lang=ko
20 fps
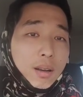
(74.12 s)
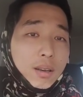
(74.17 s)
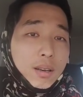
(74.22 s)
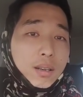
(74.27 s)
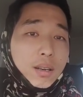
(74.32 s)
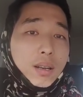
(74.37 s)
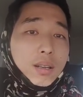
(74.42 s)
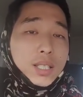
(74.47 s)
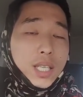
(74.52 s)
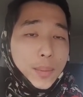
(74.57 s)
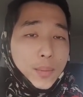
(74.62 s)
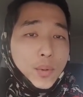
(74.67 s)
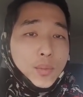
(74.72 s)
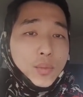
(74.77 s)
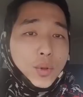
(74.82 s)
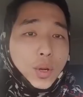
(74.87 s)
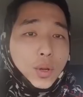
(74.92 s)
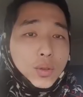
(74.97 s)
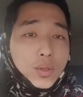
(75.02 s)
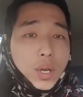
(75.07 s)
그런
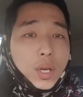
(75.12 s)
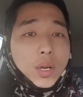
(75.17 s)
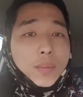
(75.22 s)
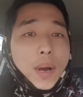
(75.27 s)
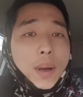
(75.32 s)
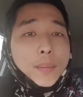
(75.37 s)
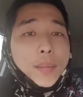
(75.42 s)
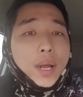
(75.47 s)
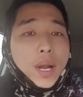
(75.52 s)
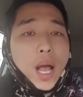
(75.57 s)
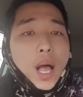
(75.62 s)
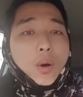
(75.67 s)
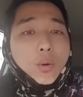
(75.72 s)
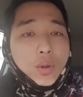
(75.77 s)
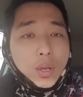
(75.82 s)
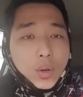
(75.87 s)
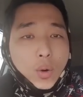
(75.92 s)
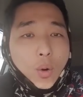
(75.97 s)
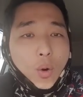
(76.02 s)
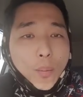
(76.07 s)
제품들도 저희를 판매를 하고
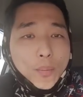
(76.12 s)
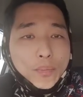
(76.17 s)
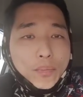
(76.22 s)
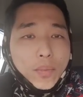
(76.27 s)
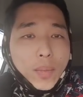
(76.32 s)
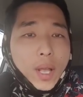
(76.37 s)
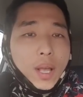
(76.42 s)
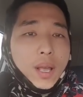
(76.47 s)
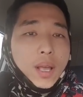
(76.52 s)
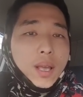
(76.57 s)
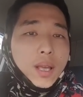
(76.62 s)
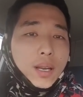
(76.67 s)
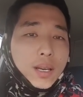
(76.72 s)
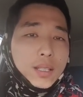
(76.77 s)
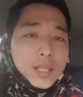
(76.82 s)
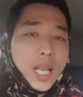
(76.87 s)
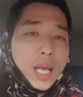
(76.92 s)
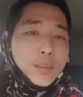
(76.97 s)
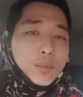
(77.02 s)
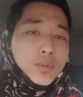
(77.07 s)
있고.
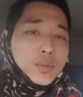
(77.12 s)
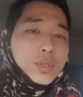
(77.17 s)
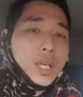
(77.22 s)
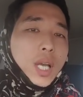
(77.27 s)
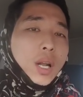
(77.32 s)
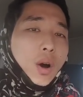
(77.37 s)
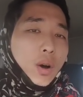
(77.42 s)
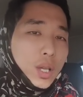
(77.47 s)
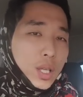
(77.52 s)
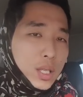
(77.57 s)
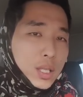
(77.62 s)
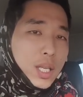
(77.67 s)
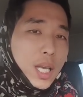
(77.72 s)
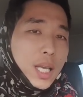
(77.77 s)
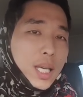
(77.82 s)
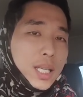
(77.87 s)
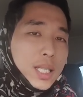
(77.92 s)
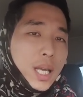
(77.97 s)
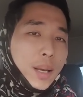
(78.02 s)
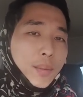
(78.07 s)
근데 문제는 어디서
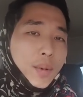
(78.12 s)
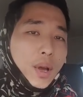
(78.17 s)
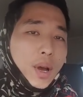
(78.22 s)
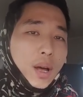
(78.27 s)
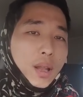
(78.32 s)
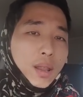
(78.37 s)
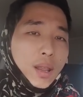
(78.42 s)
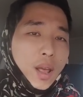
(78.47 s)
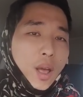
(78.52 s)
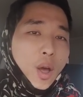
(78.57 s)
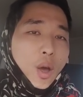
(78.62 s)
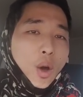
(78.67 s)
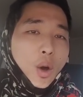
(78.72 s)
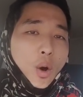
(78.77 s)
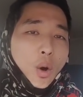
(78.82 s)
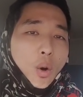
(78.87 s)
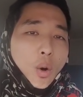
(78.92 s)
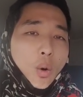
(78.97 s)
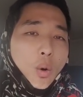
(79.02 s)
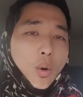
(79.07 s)
생기냐면
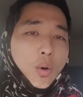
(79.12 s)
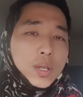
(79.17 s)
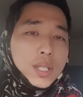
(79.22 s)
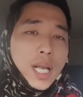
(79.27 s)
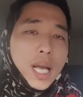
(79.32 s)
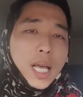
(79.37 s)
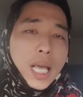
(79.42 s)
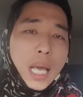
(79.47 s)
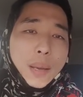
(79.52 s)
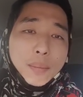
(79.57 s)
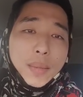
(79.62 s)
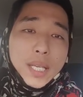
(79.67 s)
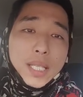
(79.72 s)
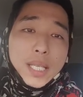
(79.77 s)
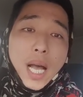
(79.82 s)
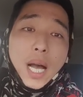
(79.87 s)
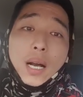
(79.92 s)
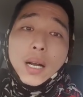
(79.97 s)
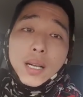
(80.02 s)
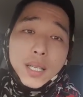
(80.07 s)
옥상에
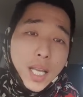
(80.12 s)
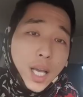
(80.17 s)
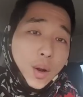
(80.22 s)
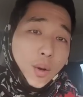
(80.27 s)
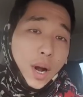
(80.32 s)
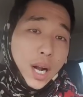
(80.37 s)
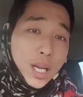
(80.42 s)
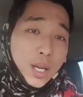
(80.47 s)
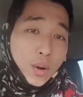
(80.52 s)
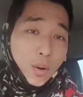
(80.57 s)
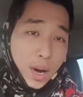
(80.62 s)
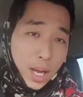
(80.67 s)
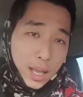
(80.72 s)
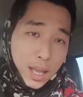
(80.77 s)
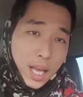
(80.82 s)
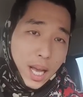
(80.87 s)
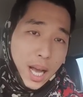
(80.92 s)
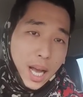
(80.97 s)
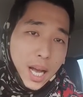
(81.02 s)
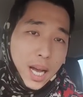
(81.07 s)
미장을 새로 하려고
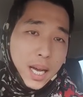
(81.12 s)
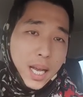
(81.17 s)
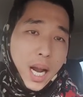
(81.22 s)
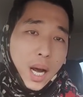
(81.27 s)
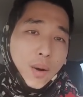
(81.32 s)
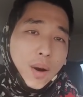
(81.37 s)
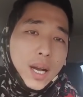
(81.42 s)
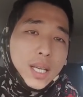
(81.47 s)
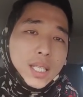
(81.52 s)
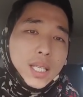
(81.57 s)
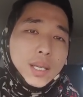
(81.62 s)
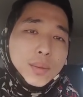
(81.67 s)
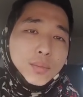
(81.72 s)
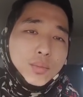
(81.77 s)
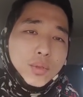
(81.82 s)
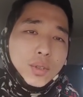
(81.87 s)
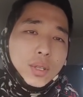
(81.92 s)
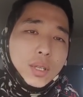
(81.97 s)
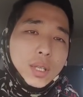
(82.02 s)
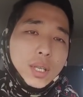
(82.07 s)
한다. 라고 하시는
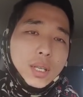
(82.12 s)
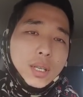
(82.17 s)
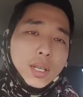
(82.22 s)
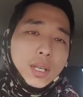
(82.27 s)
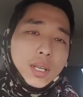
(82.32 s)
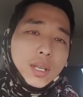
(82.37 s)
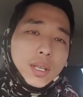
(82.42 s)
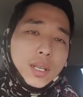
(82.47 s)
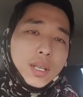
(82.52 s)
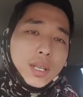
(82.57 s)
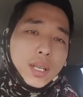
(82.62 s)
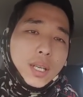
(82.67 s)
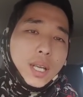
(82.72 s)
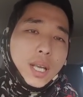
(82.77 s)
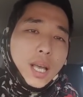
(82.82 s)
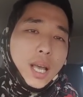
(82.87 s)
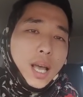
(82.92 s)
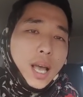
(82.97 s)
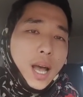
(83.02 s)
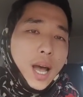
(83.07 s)
분들이
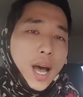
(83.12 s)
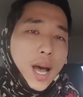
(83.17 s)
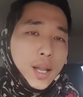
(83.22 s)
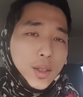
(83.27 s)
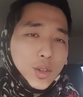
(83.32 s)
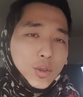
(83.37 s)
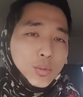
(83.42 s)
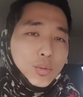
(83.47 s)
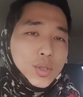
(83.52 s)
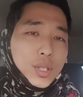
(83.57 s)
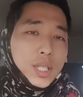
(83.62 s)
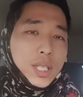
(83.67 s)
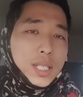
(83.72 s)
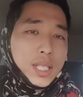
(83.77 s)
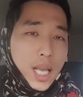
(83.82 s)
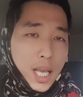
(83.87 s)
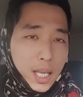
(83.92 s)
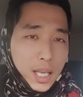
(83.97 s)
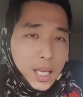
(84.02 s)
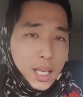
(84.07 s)
한두 문씩
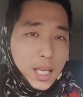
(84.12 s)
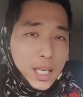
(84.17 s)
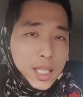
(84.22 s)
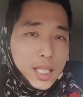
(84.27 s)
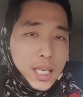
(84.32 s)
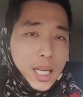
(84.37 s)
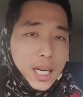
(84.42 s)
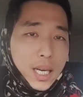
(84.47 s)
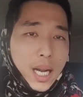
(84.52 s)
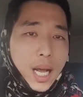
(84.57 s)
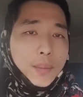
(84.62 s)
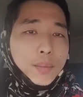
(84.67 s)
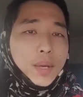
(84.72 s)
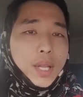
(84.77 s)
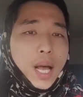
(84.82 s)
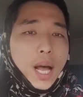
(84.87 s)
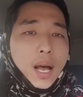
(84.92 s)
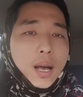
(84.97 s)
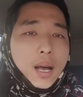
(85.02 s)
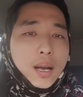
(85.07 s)
생기기 시작을
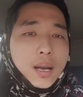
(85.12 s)
합니다.